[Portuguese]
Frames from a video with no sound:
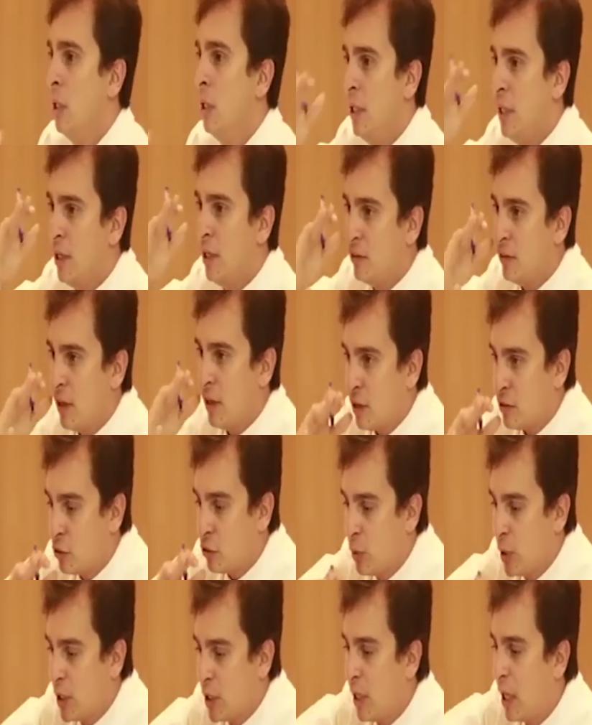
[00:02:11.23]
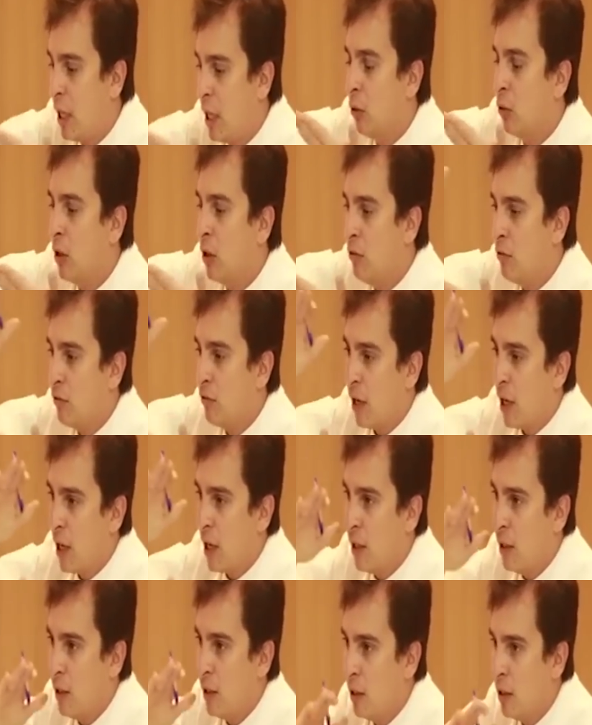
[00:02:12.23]
E esse ácido mandélico ele
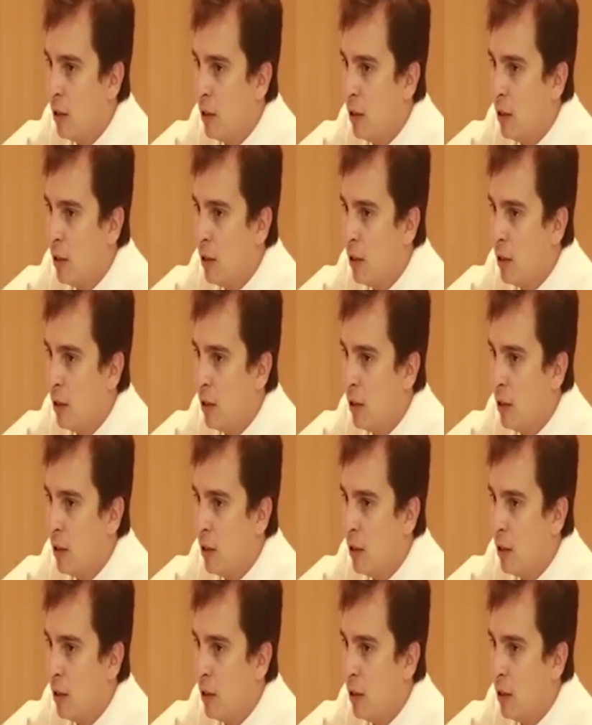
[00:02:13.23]
vai